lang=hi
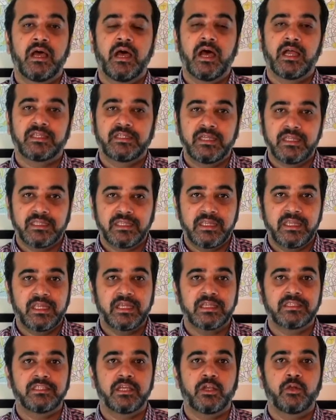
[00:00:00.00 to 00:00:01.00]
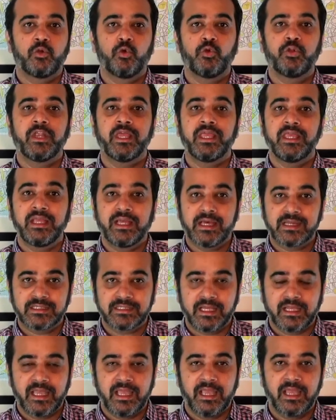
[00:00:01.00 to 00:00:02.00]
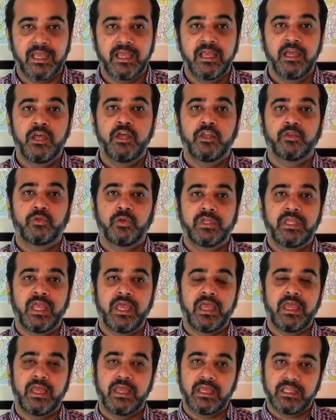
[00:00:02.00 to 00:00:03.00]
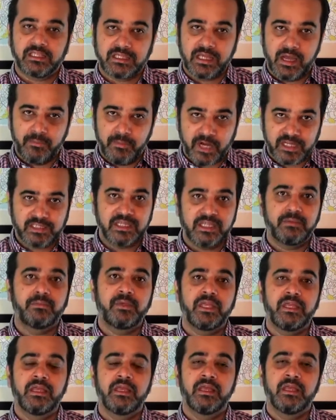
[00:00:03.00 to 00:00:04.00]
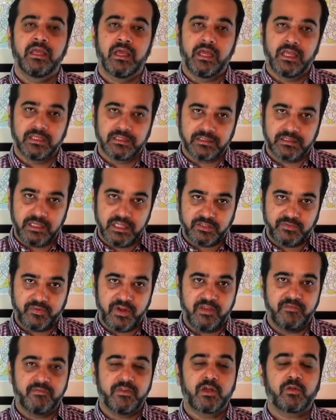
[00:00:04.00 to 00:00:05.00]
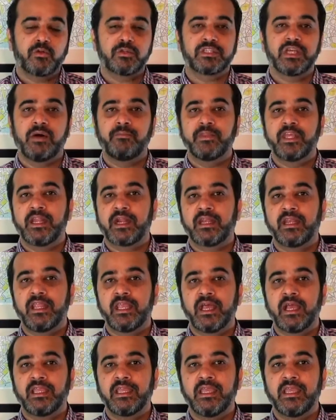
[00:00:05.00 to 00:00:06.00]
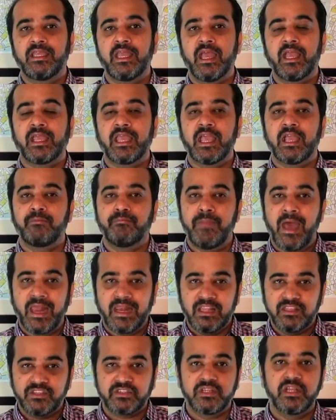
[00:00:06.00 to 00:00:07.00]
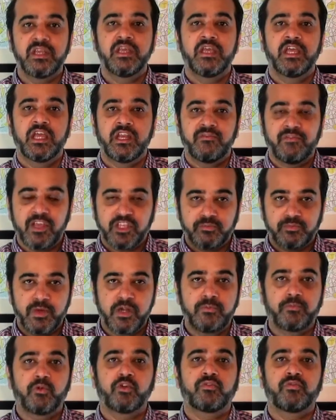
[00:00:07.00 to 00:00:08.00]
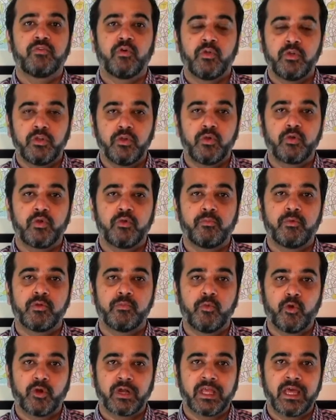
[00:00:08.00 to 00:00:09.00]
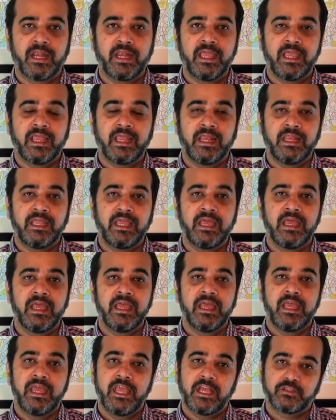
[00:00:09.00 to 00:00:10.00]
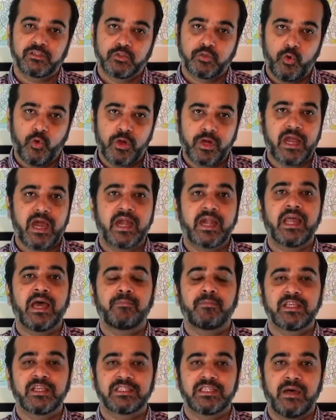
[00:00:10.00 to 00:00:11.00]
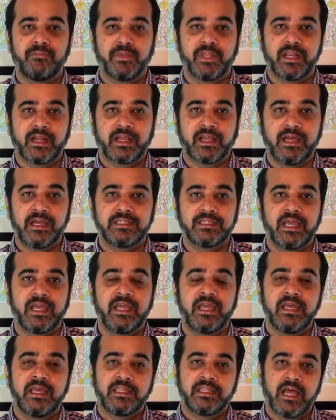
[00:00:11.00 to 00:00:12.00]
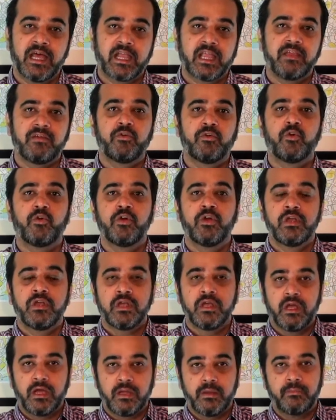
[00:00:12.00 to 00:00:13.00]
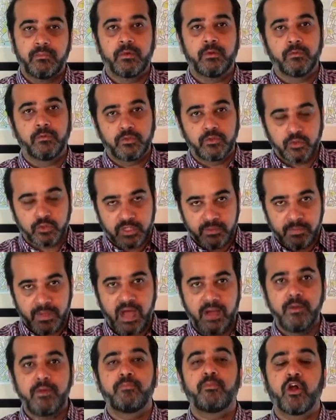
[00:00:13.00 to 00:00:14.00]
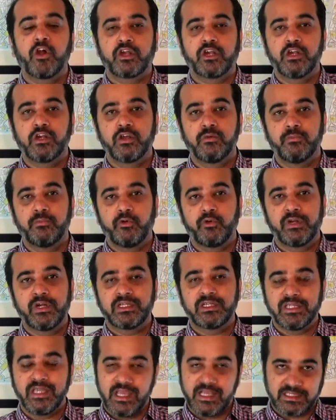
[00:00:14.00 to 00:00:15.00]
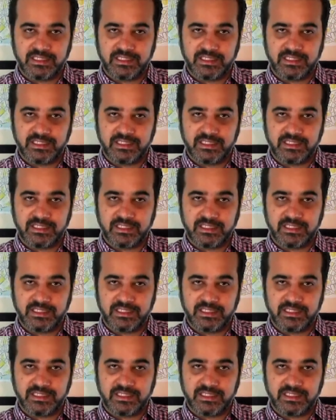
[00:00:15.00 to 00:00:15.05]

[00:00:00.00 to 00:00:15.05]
अच्छे तरीके से ग्रो नहीं कर सकेंगे तो ये इसका मकसद भी इस इस फ्रेमवर्क को सामने रखने का यही है कि एक बैलेंस्ड इन्वेस्टमेंट पोर्टफोलियो को प्रमोट करने के लिए एक स्कोर कार्ड आपके सामने रखा जाए ताकि वो जो तमाम इंपॉर्टेंट कंपोनेंट्स हैं इस